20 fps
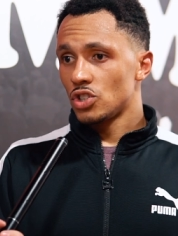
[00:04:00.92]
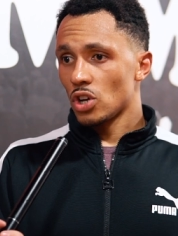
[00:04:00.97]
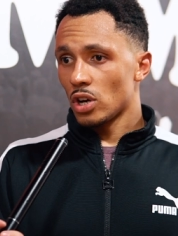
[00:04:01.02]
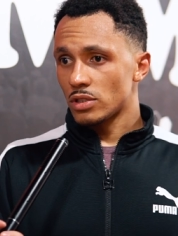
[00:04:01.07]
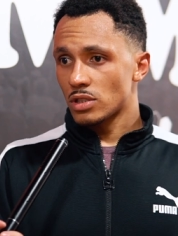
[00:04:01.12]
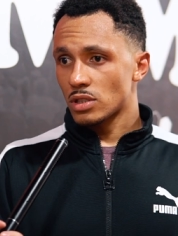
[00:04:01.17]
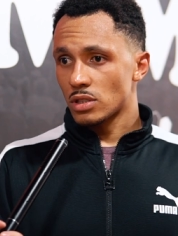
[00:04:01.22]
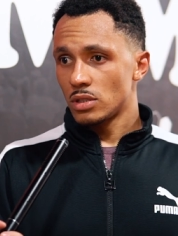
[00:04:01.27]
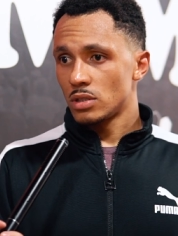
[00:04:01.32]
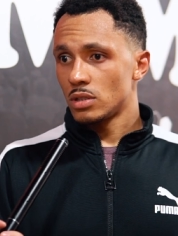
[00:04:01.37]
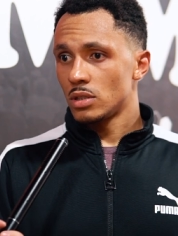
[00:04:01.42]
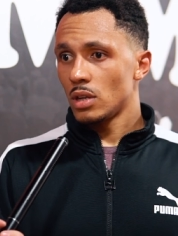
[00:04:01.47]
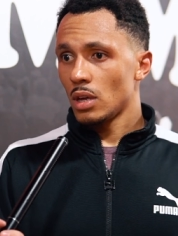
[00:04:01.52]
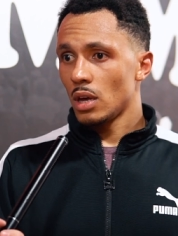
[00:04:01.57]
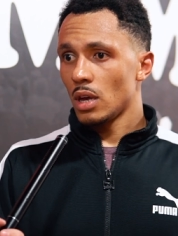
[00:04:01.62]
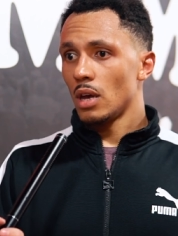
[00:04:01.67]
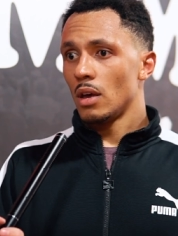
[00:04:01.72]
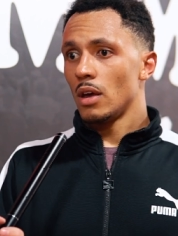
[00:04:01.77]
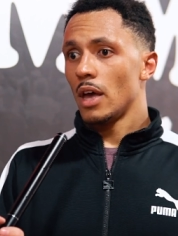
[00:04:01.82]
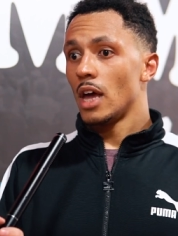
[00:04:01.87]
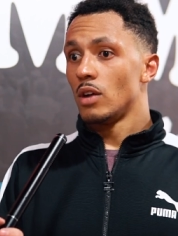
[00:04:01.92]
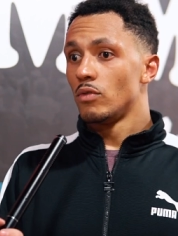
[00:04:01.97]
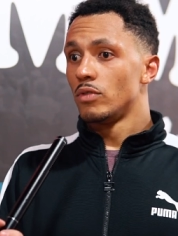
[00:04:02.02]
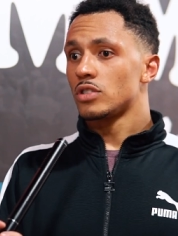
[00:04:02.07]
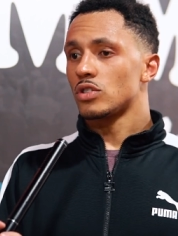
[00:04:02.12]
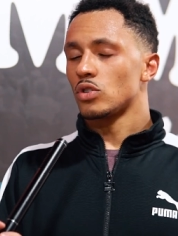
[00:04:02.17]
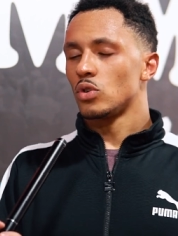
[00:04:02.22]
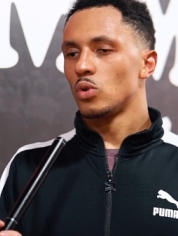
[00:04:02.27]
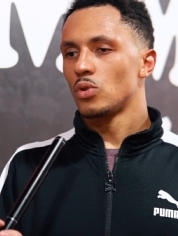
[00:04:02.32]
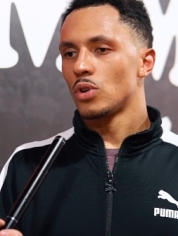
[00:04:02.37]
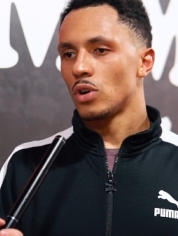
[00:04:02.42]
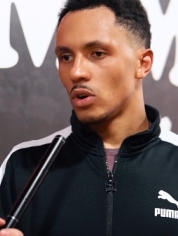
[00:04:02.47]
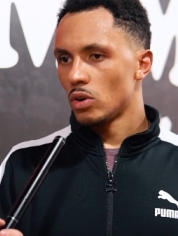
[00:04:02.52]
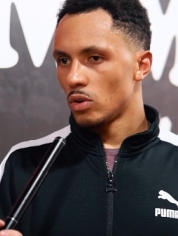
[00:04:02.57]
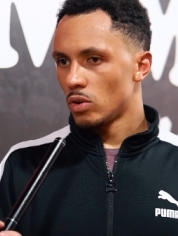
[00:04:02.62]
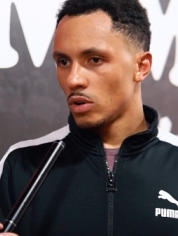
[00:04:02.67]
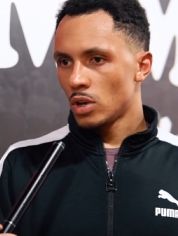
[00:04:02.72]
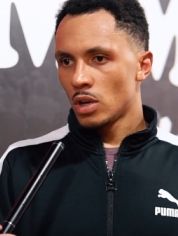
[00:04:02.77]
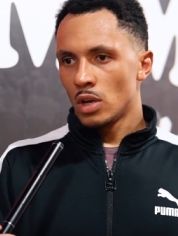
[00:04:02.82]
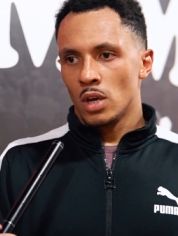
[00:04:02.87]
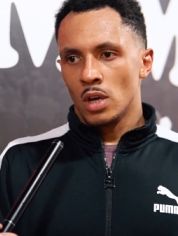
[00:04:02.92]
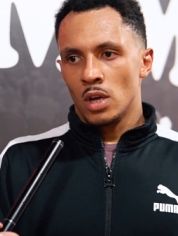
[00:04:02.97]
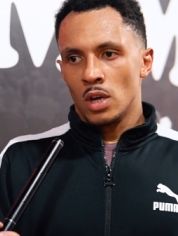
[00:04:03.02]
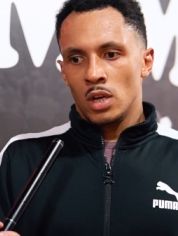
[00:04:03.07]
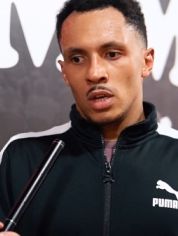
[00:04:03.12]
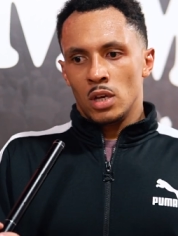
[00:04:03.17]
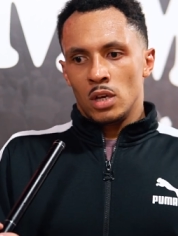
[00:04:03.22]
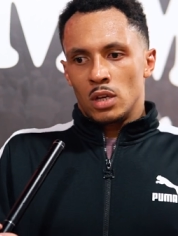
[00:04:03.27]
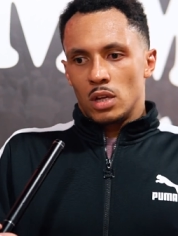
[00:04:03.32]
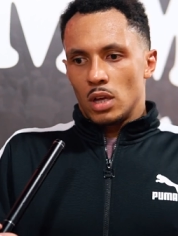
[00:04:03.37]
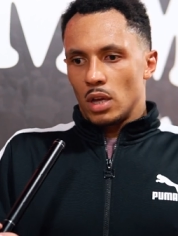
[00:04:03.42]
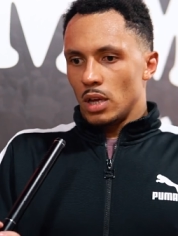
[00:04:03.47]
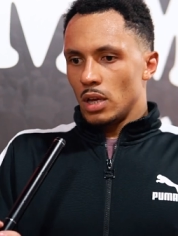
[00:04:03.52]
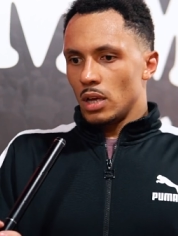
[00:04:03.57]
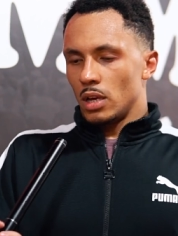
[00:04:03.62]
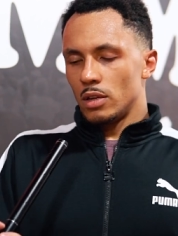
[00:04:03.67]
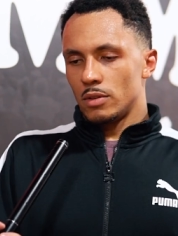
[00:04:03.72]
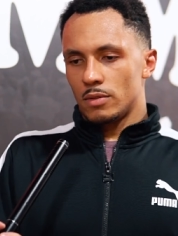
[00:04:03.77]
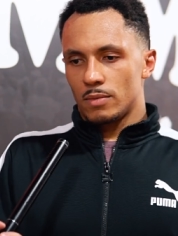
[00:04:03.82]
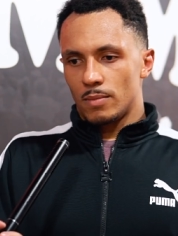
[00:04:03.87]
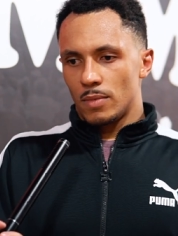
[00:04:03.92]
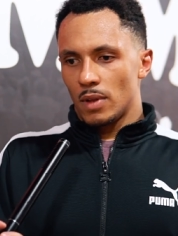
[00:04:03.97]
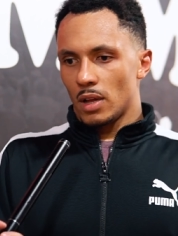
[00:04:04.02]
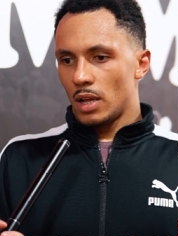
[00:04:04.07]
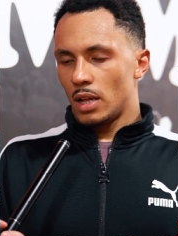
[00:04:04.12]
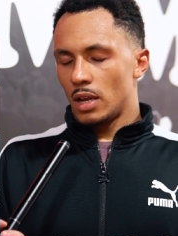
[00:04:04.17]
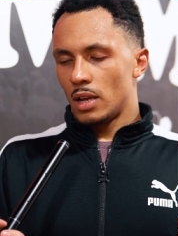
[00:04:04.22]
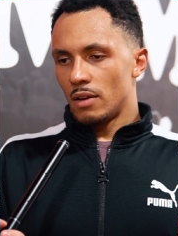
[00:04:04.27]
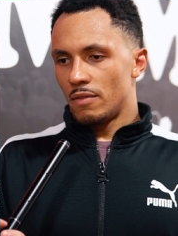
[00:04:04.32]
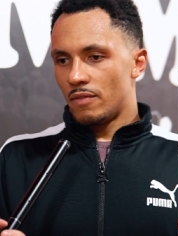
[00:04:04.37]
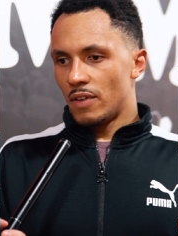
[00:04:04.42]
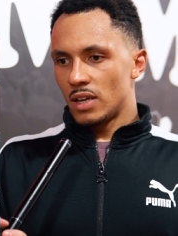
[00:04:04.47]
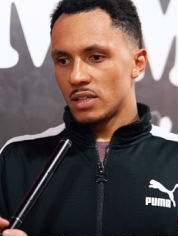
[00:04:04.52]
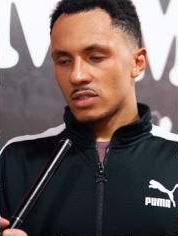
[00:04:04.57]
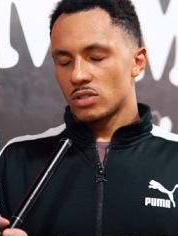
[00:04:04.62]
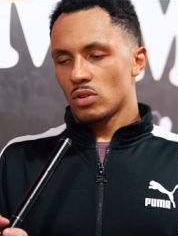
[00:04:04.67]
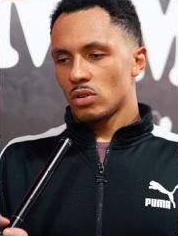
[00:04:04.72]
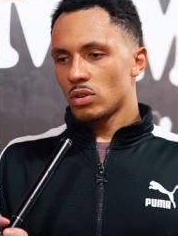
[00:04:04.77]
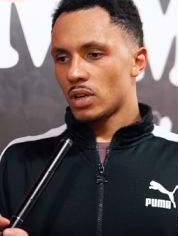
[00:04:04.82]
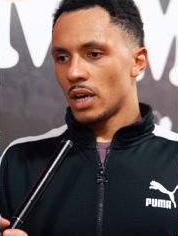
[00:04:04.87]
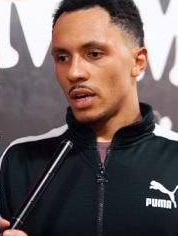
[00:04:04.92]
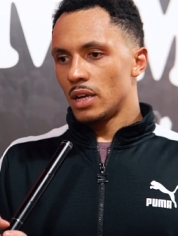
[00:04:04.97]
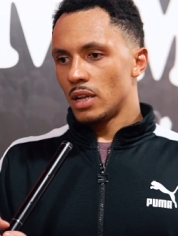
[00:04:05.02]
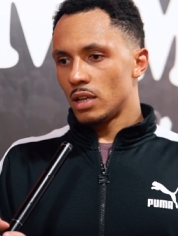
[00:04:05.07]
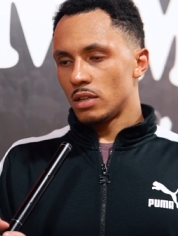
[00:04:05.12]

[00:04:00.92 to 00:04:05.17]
Johnson, äh, Henry Cejudo, äh, Alter, wer ist noch geil?